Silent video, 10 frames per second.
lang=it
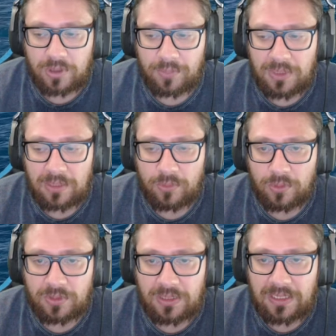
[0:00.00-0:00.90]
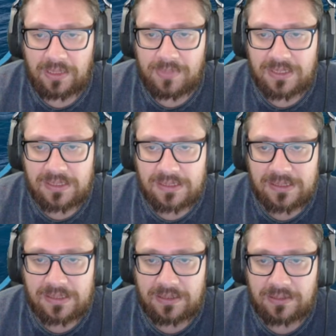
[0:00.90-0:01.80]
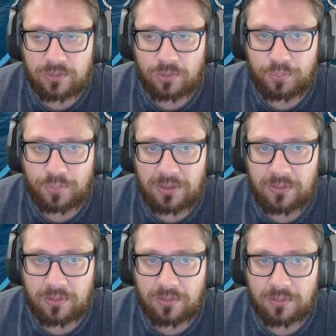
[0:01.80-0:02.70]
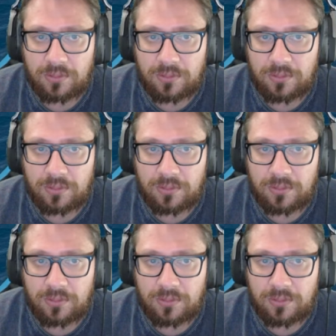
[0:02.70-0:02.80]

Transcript: l'abbiamo, direi, abbastanza colpito